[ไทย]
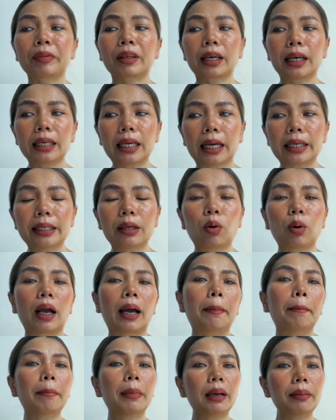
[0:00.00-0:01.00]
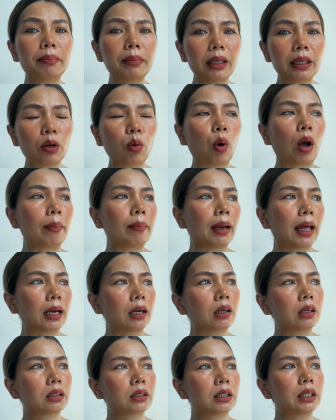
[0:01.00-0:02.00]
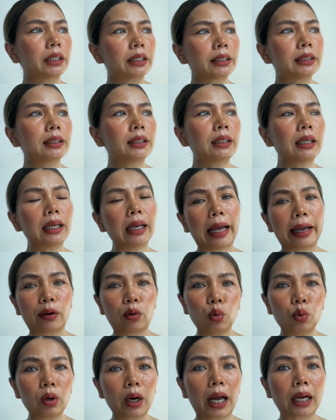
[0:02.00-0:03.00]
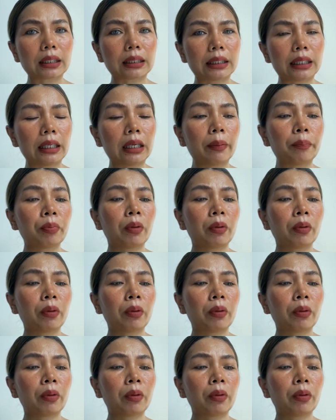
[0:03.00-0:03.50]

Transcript: ขณะเดียวกันมันมีความรักเกิดขึ้นหลายๆคู่รักที่